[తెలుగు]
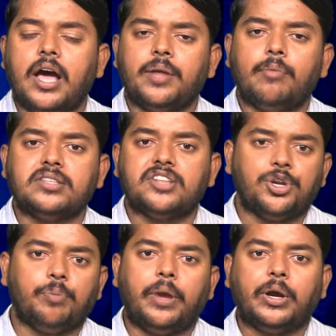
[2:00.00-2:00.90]
జానీ
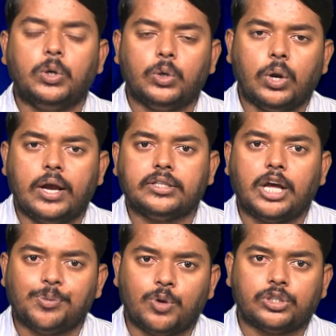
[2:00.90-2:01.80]
మాస్టర్ను బెంగళూరులో అయితే
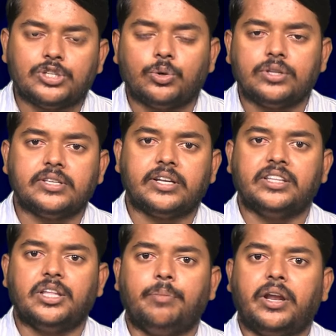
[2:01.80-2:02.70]
అదుపులోకి తీసుకోవడం
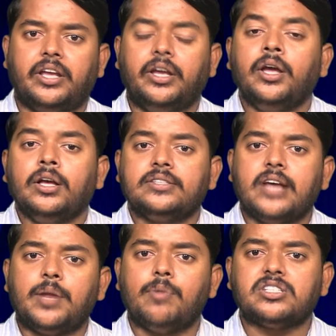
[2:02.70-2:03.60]
జరిగింది మరి
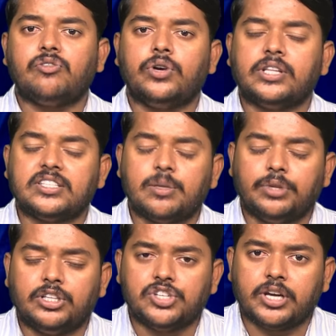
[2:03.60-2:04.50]
జానీ మాస్టర్ వివాదానికి
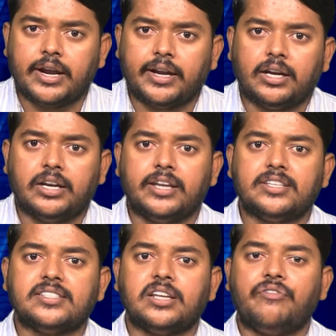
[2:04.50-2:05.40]
సంబంధించి కరాటే కళ్యాణి
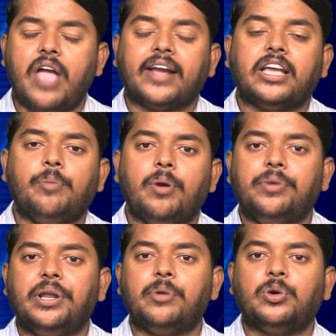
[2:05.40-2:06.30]
చేసిన వ్యాఖ్యలపై
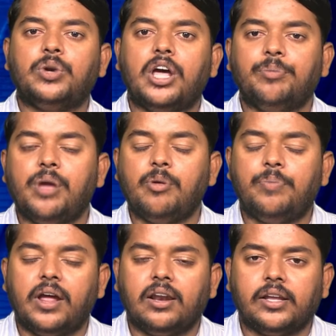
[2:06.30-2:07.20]
మీరేమనుకుంటున్నారు మీ
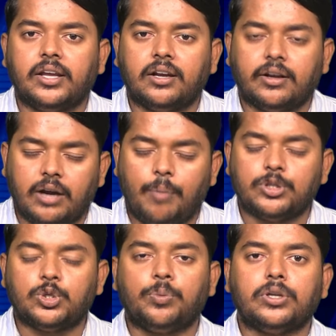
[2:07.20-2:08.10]
అభిప్రాయాలని
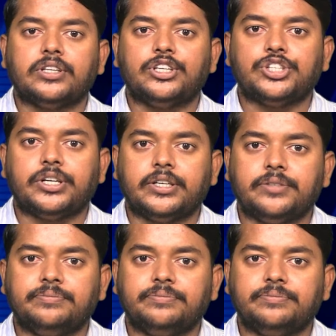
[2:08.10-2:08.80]
కామెంట్స్ రూపంలో తెలియజేయండి